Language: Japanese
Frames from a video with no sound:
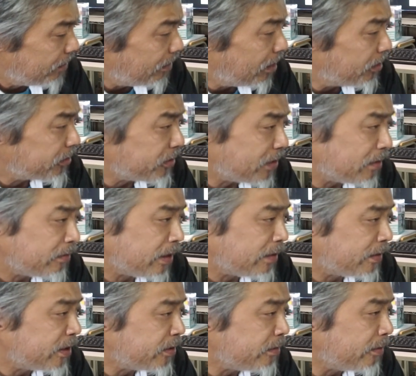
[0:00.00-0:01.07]
まあ、おそらく
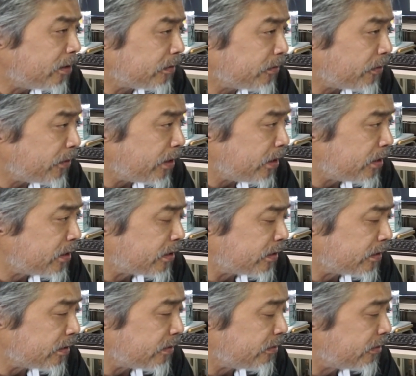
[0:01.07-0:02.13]
ね地球も本当に
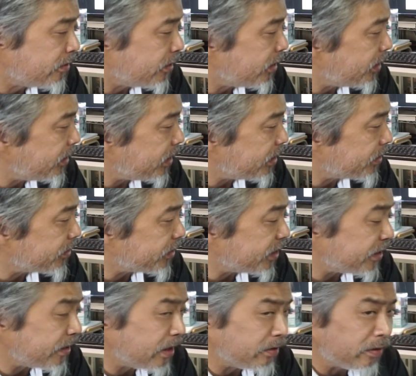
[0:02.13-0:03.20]
すっごい人数
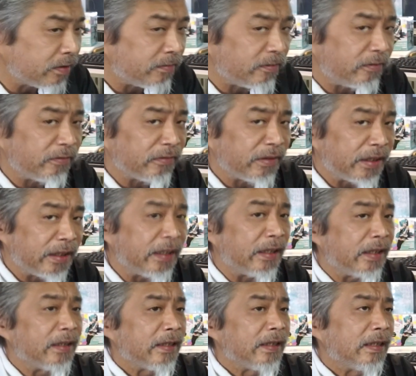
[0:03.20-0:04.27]
死んでると思うんで、
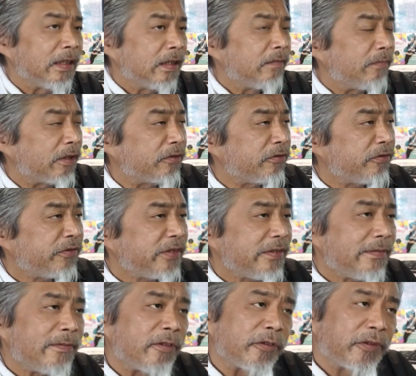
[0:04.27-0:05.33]
まあ、軍人
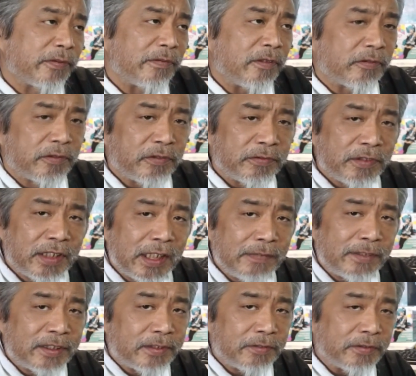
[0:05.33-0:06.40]
はもう ほ, ほとんど壊
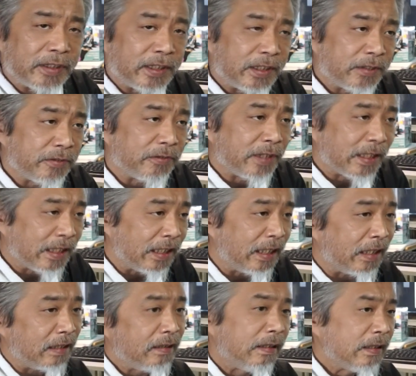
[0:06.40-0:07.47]
滅状態でしょうか
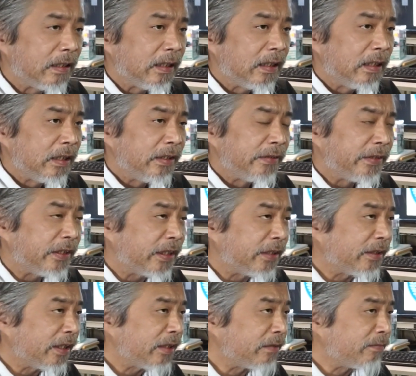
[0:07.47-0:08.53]
ら、でない
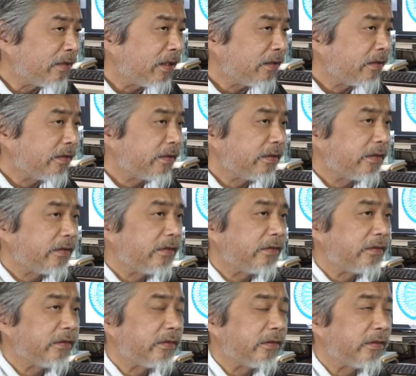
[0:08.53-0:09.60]
とあのブラッ
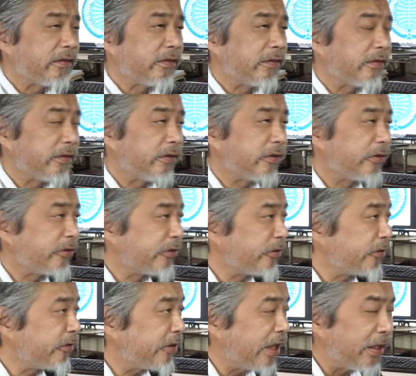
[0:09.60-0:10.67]

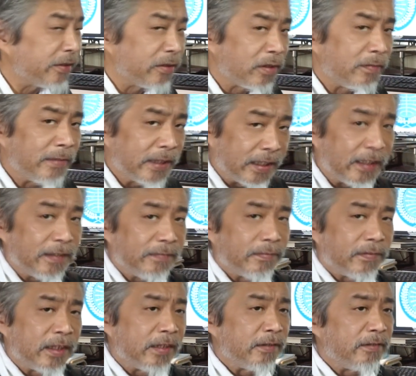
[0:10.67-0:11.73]

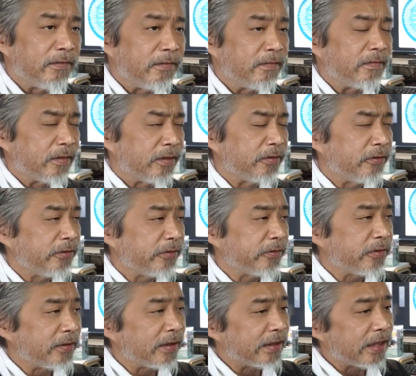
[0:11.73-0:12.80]
クアンドロメダっていうそういうこ
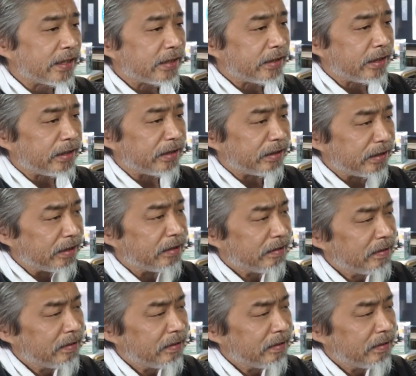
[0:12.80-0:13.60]
とにはならないんで、